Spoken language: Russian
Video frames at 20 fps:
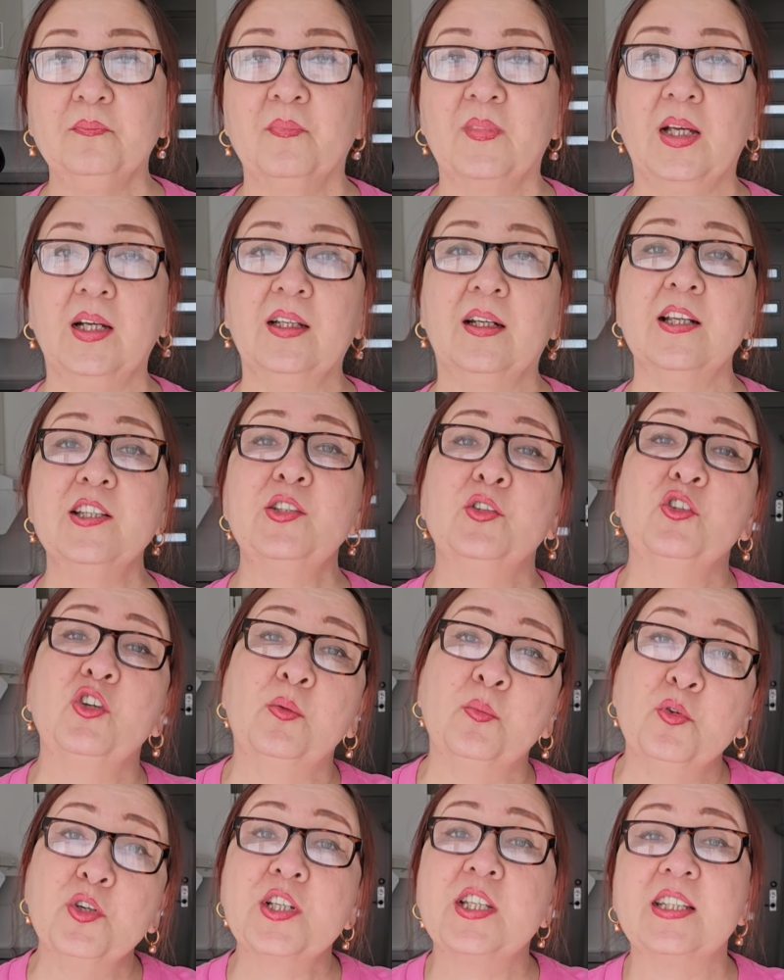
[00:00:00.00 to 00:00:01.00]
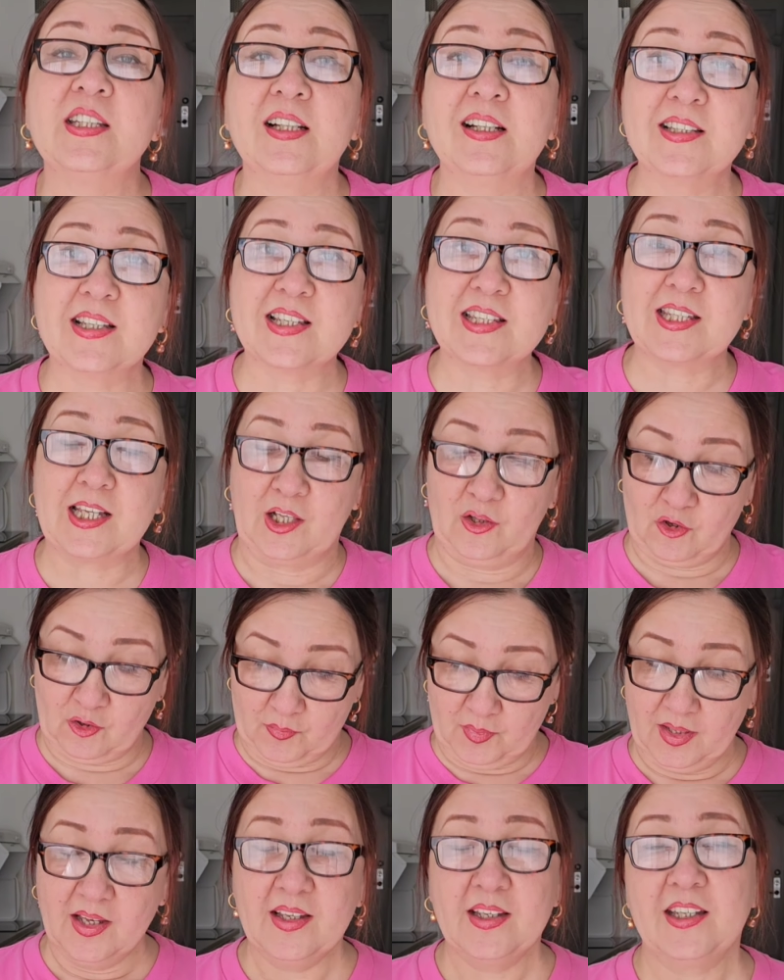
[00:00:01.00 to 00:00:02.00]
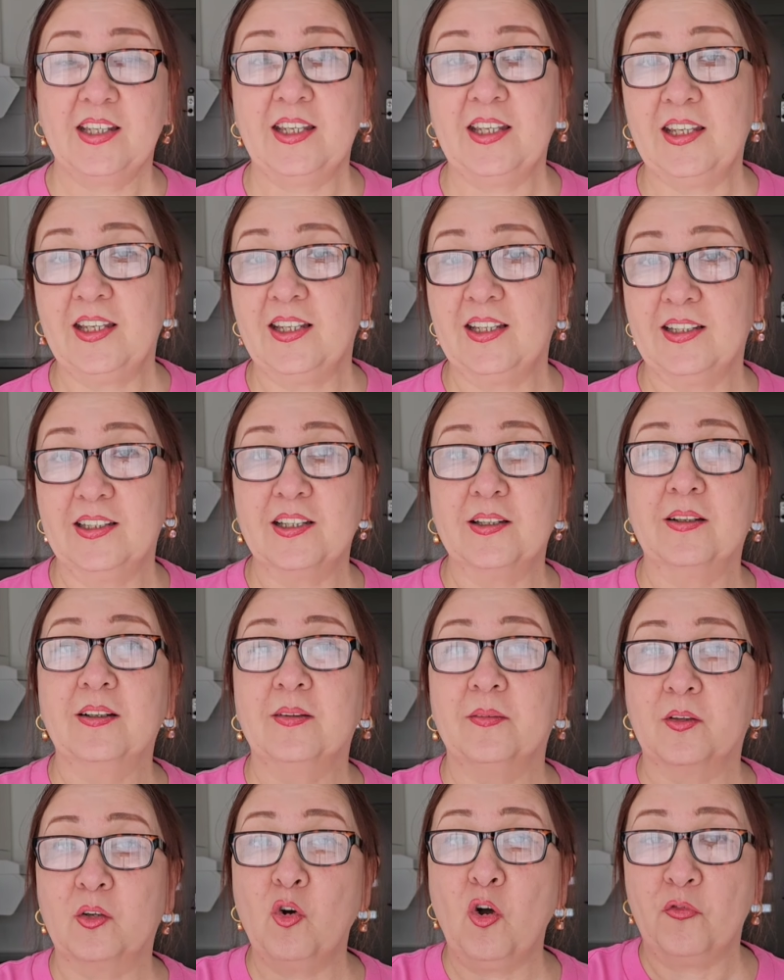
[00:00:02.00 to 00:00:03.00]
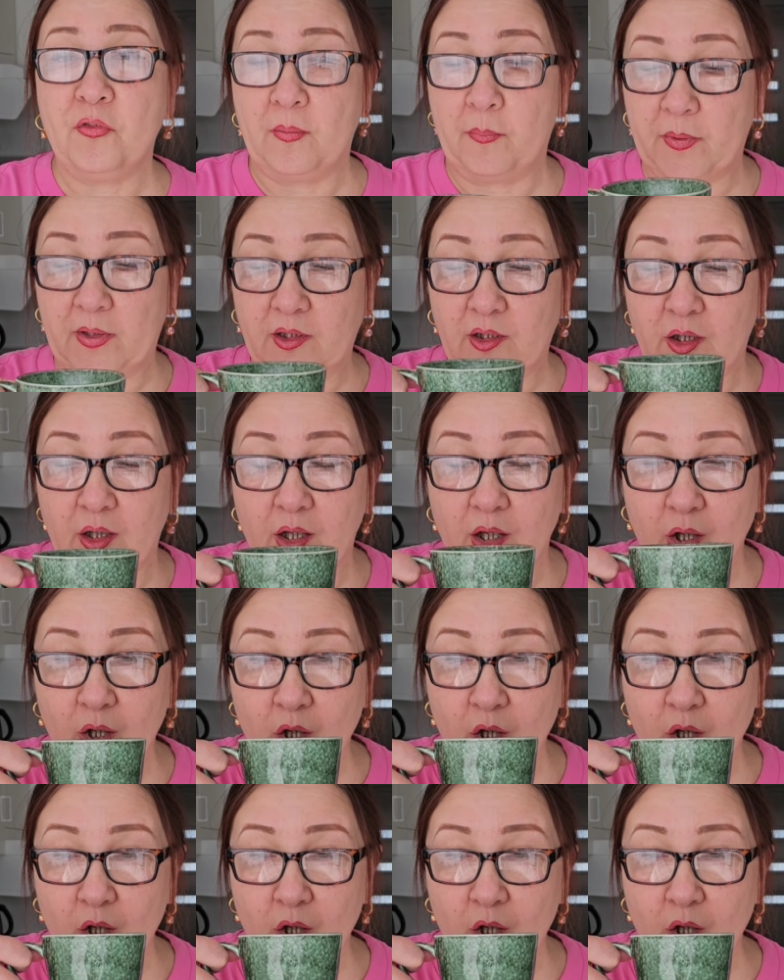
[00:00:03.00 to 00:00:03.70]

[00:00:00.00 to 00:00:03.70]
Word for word: Как раз у нее муж сидел за столом и э, кофе пил.